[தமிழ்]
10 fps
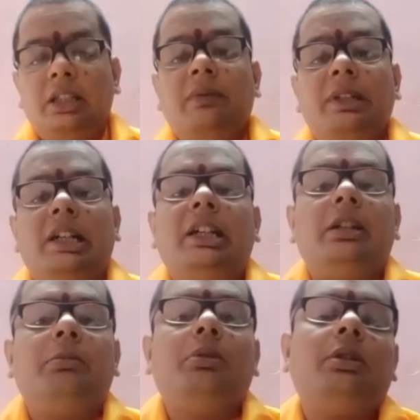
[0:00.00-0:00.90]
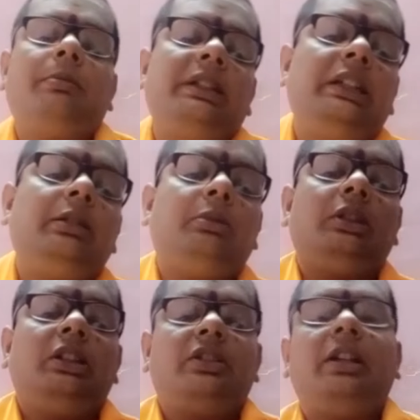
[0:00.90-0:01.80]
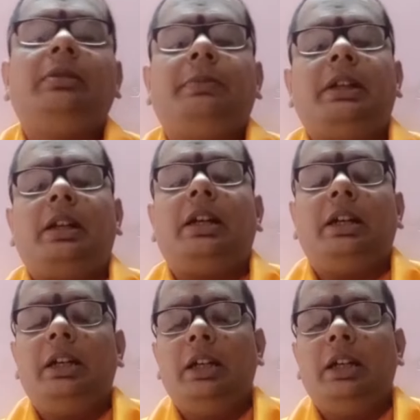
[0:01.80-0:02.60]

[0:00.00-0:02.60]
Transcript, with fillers: எதுக்கு விநாயகர் பூஜை பண்ணிவிட்டு முதல்ல ஸ்டார்ட் பண்ணுறா